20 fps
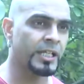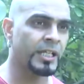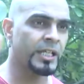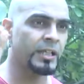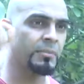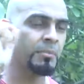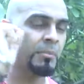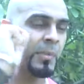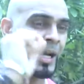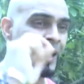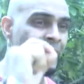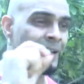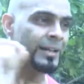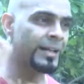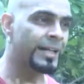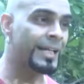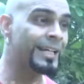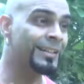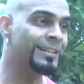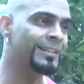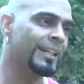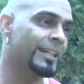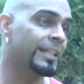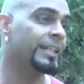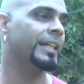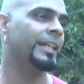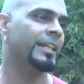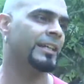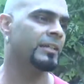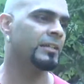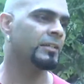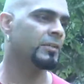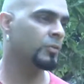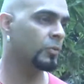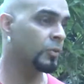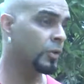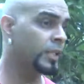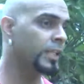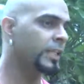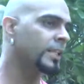का माइंड रीड करके
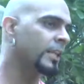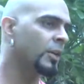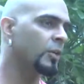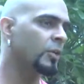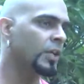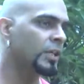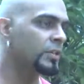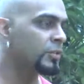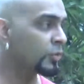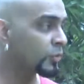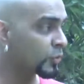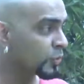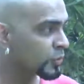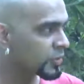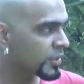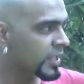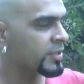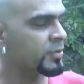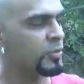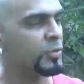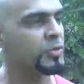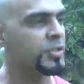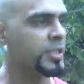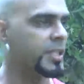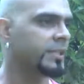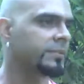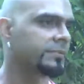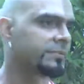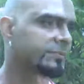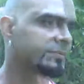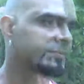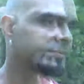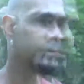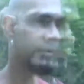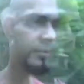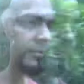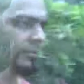वो लिखना होगा जो दूसरा सोच रहा है